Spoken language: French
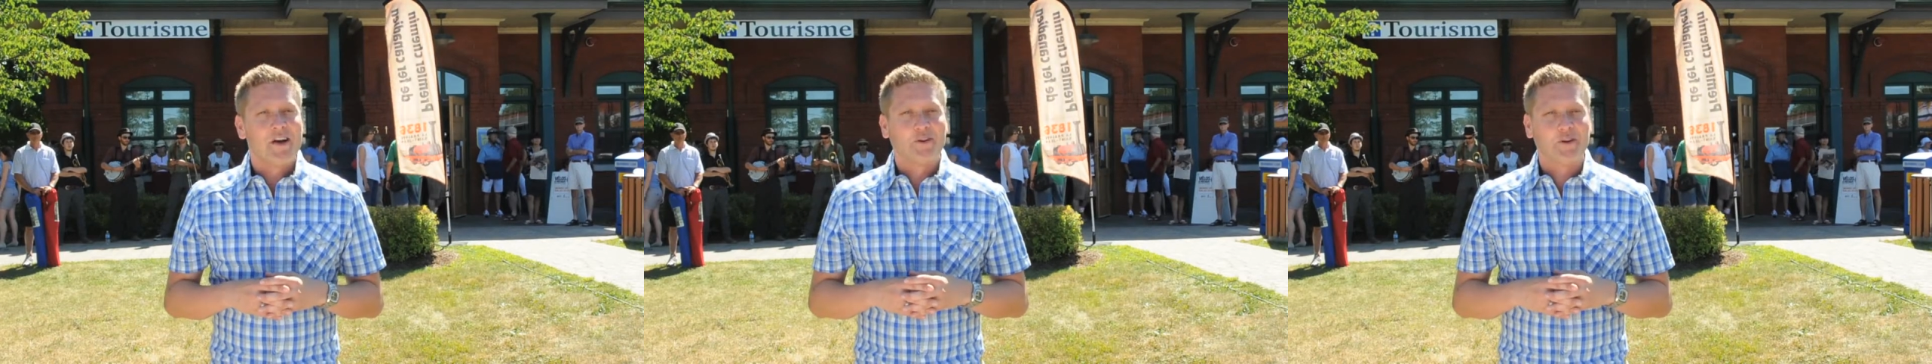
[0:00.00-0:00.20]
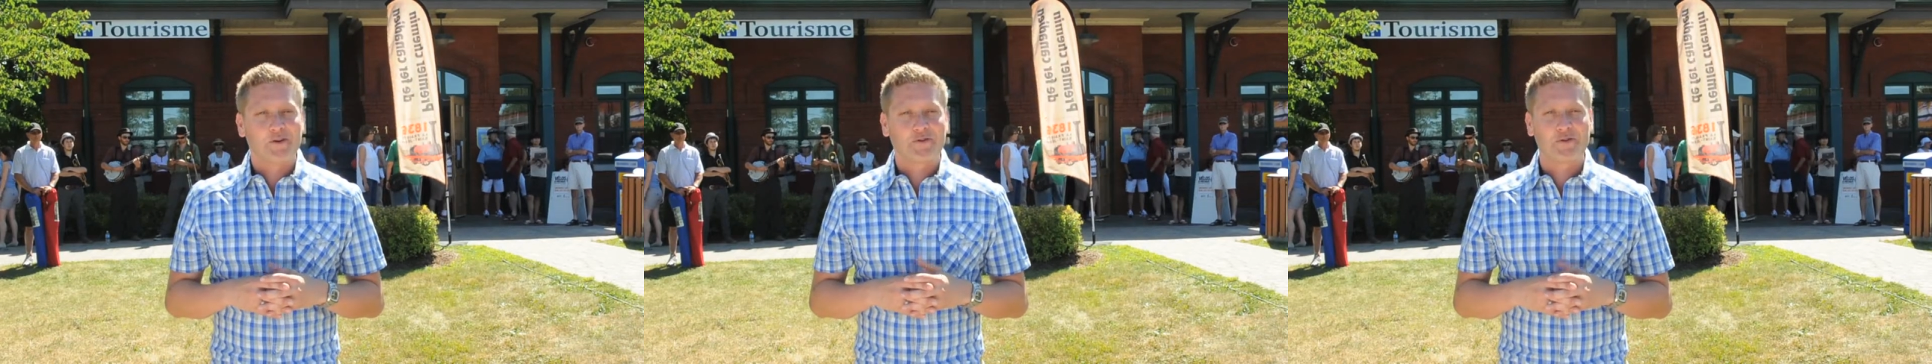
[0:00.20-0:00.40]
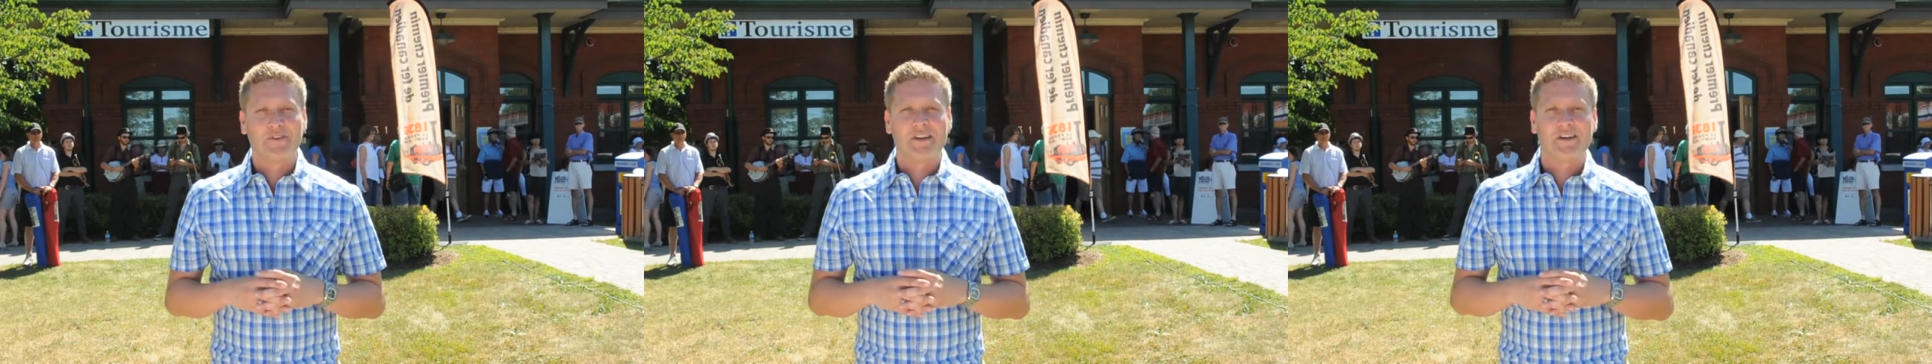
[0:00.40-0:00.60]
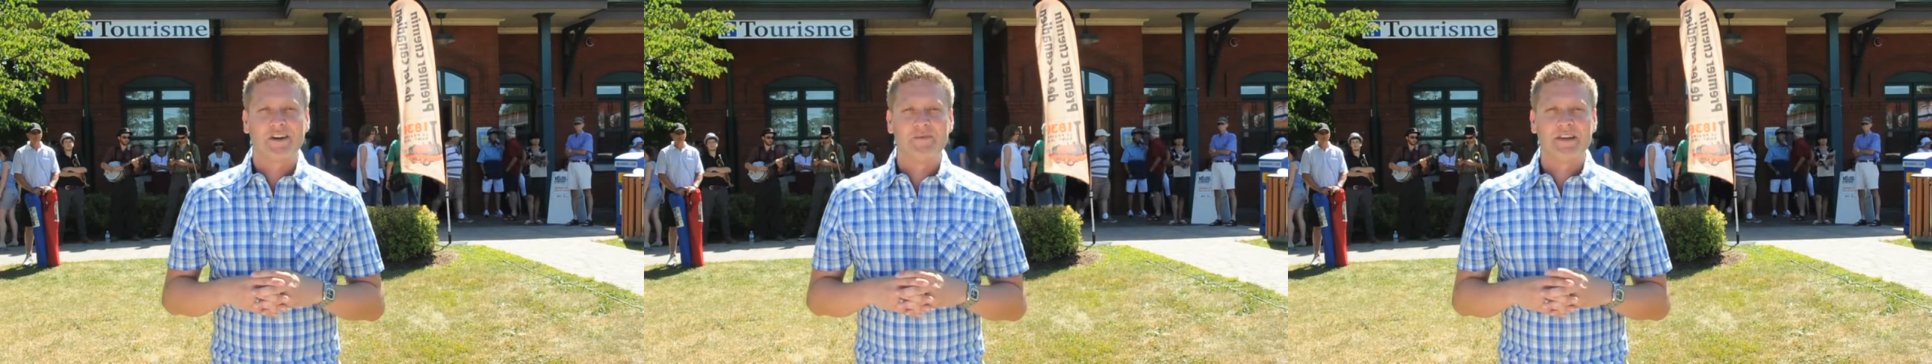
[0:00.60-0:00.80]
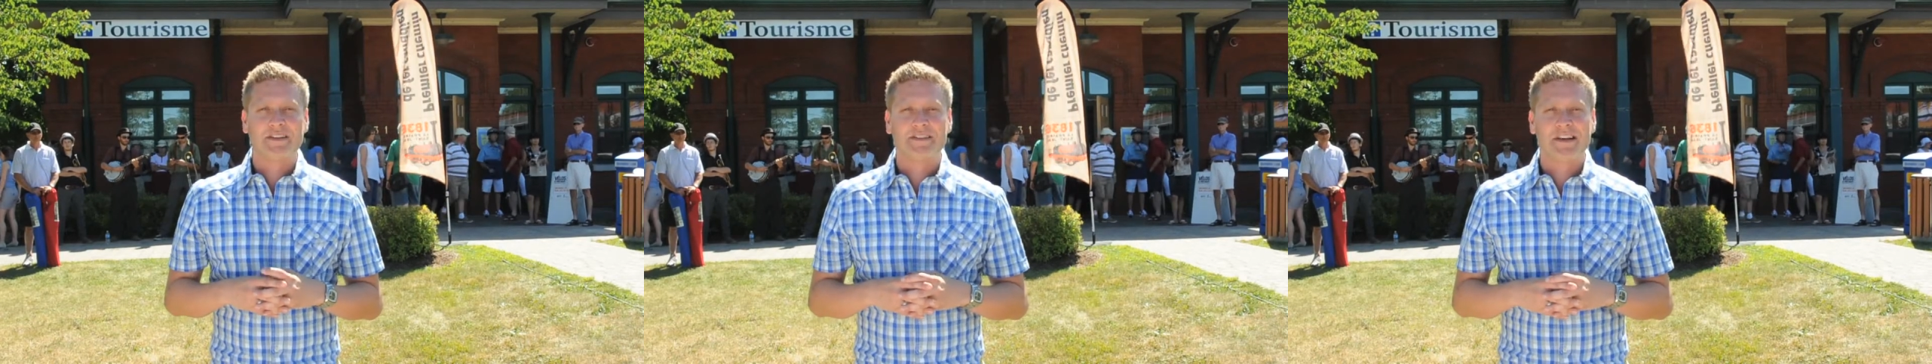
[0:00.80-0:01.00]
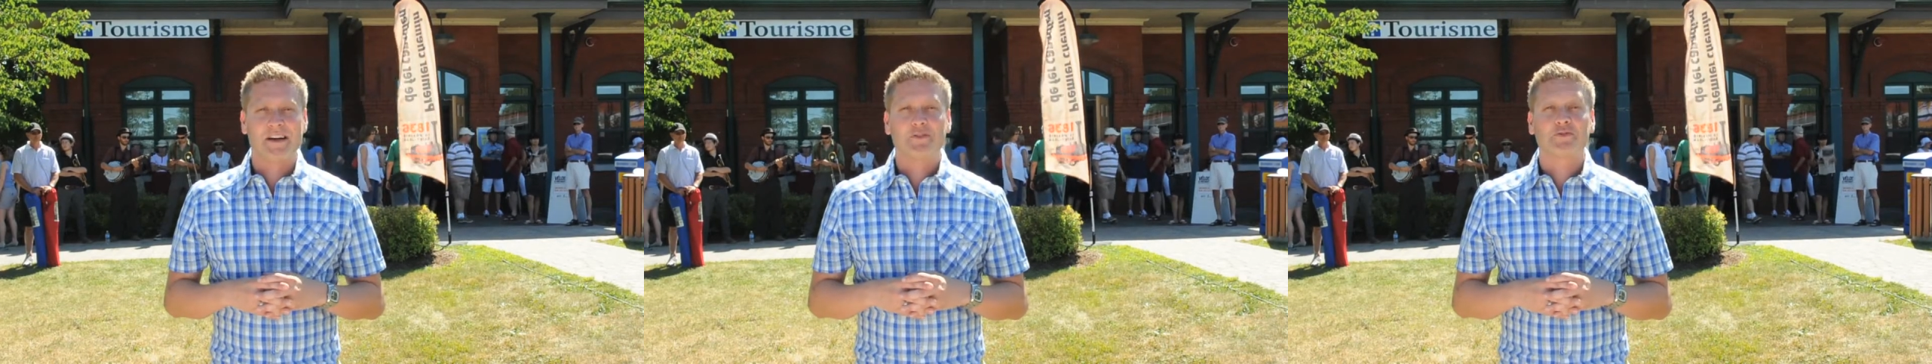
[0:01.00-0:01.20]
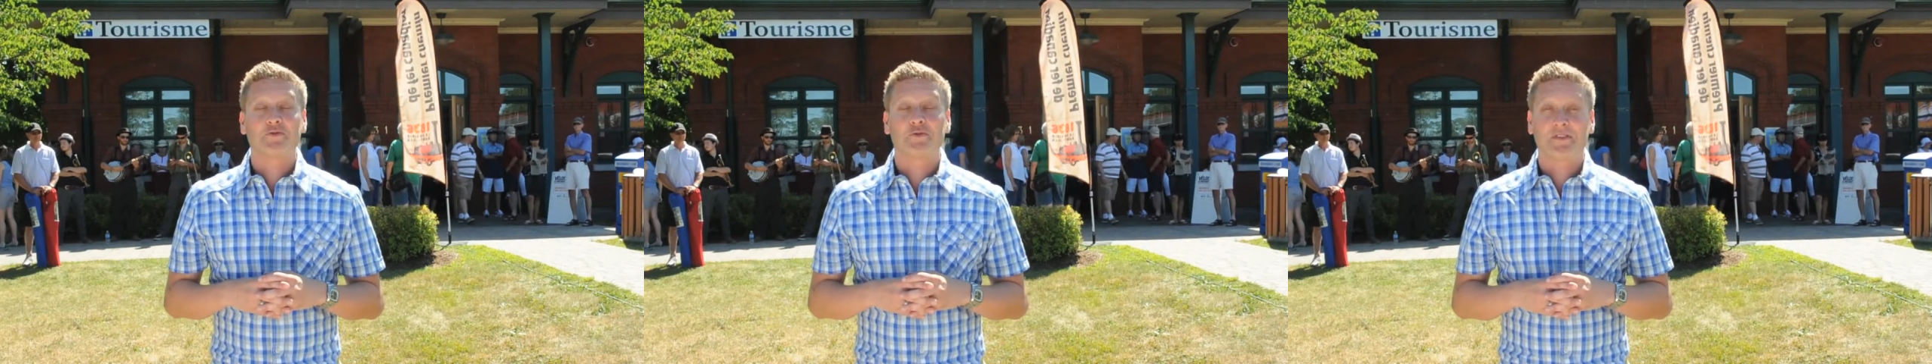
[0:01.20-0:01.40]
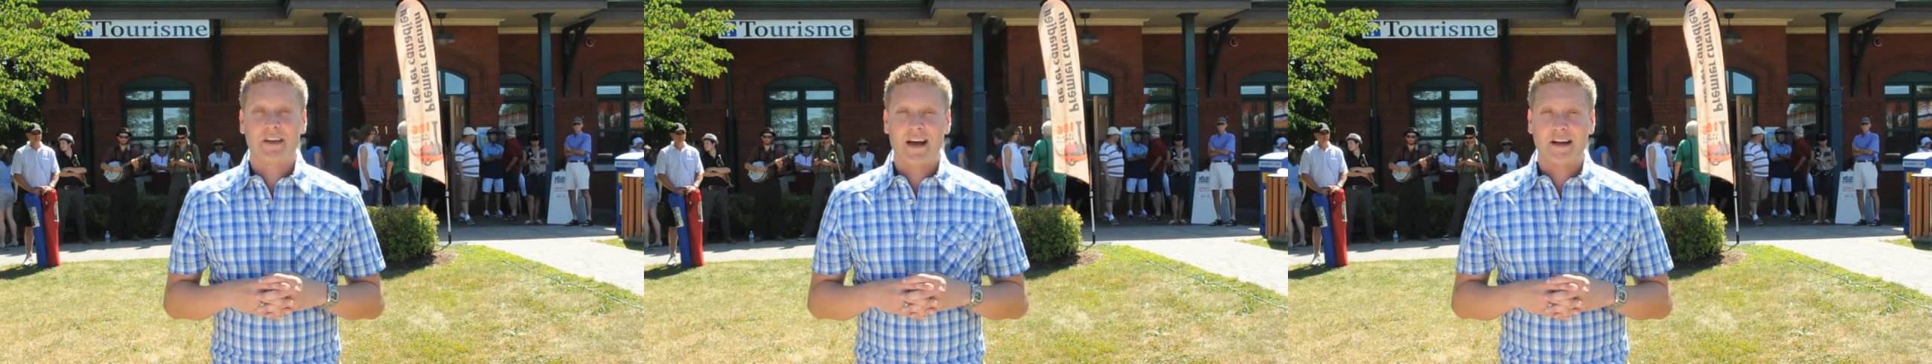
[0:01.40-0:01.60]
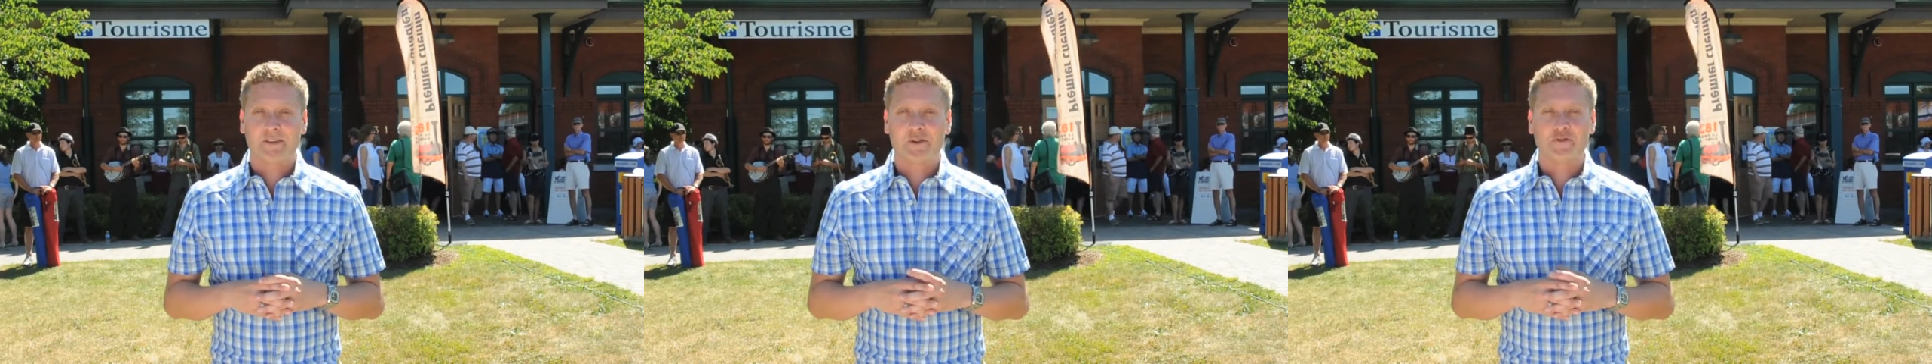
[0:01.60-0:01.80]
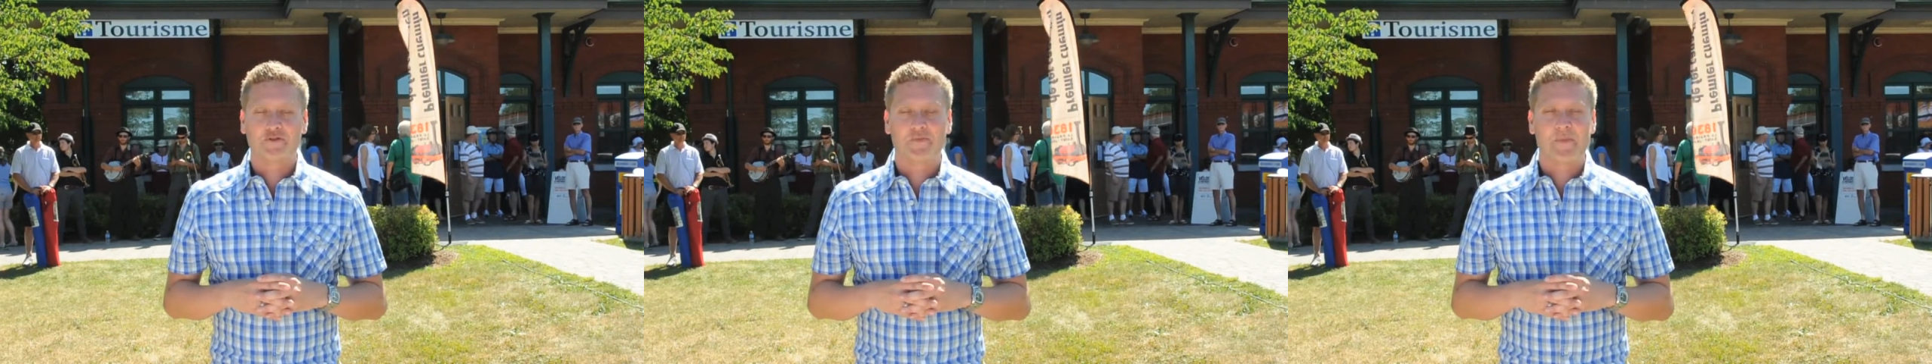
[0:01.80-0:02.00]
le jeu des comédiens du
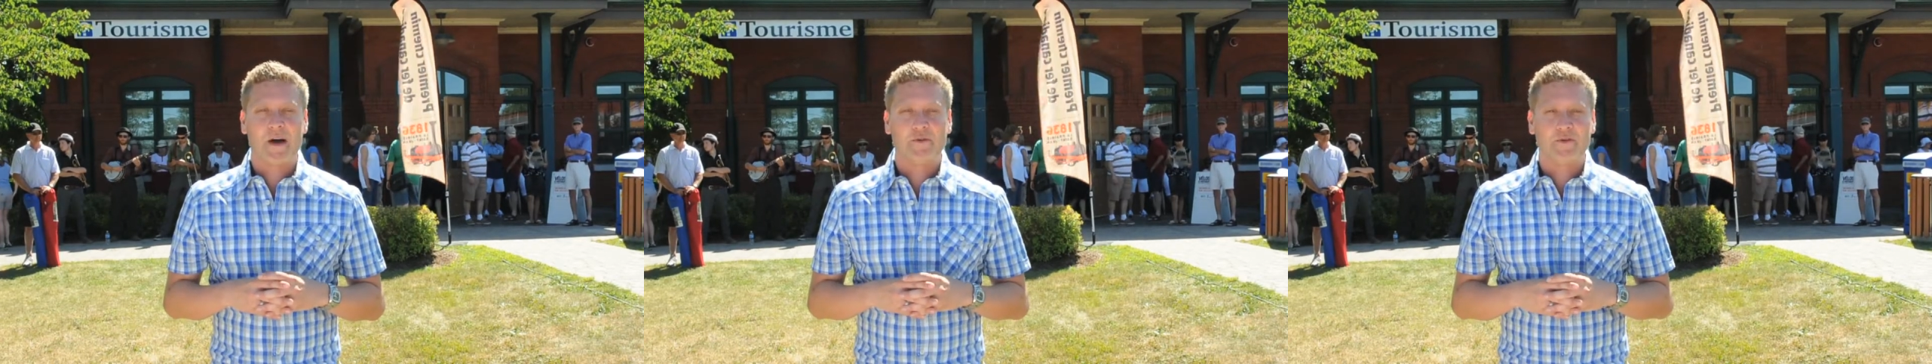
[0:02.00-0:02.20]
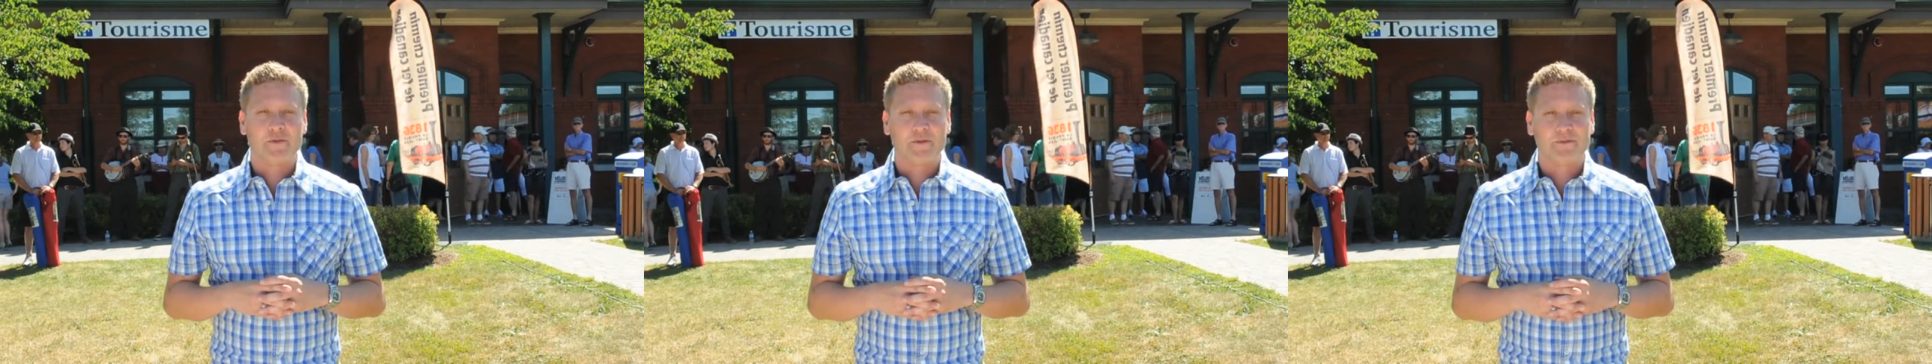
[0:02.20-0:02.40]
théâtre du Bahut.